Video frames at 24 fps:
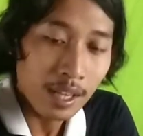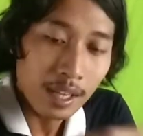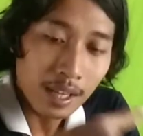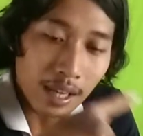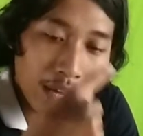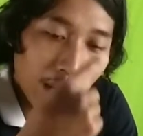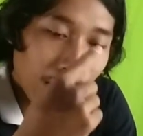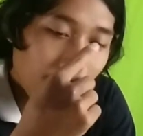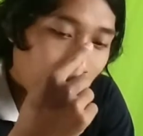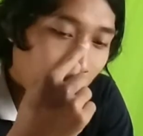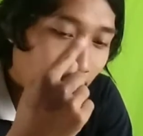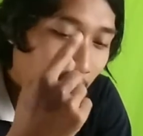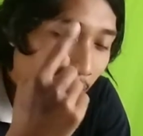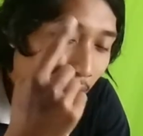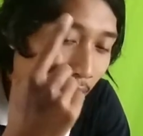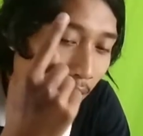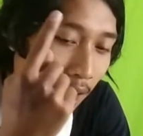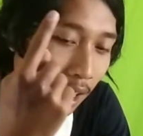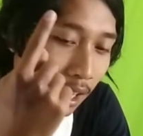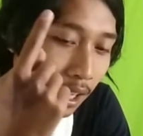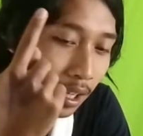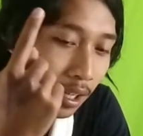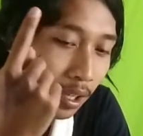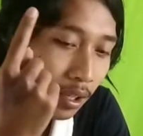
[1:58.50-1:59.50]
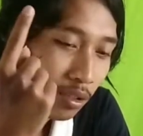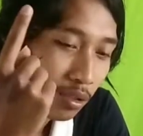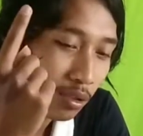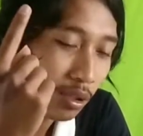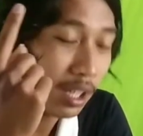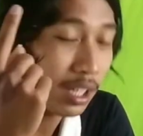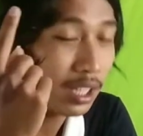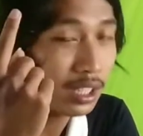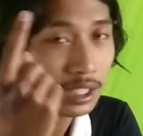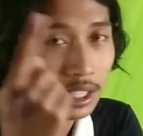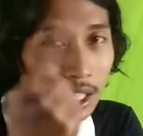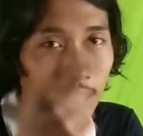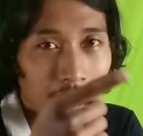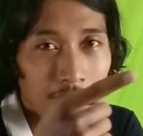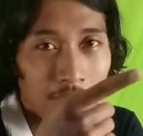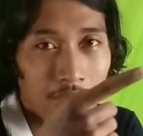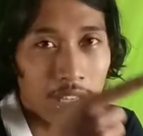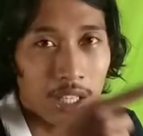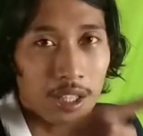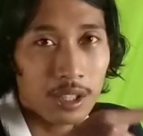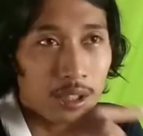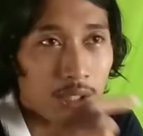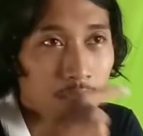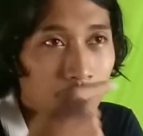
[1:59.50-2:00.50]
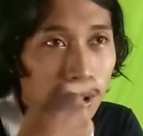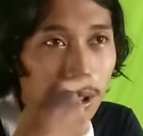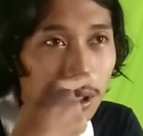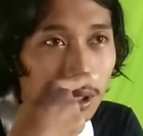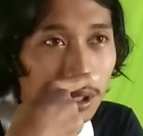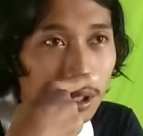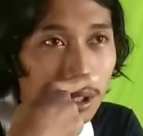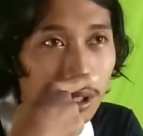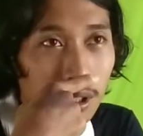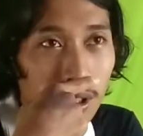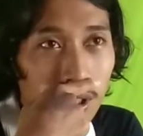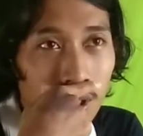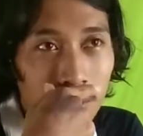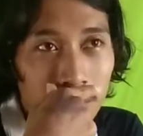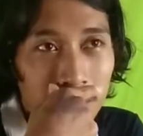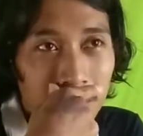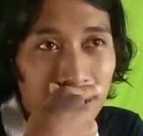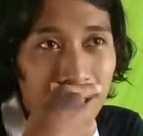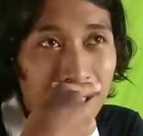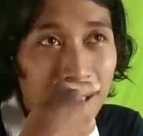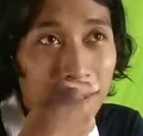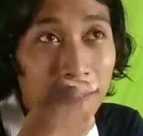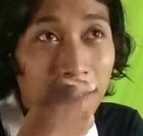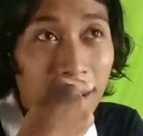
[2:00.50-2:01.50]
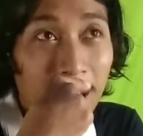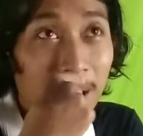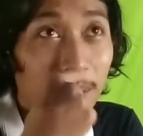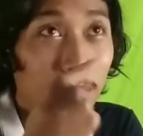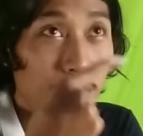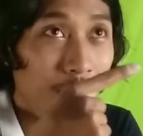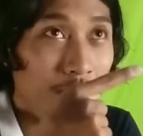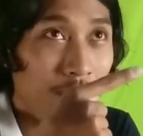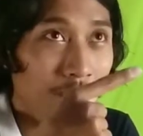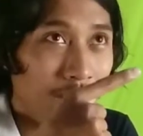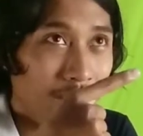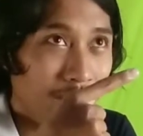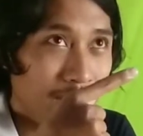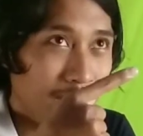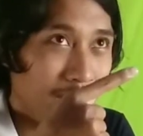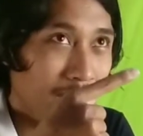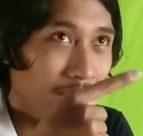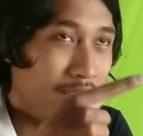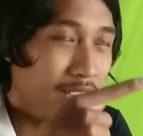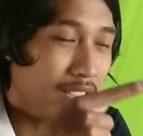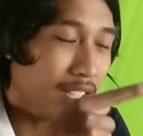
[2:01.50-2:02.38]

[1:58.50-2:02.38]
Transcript: karena gue di sana itu menimba ilmu ya guys ya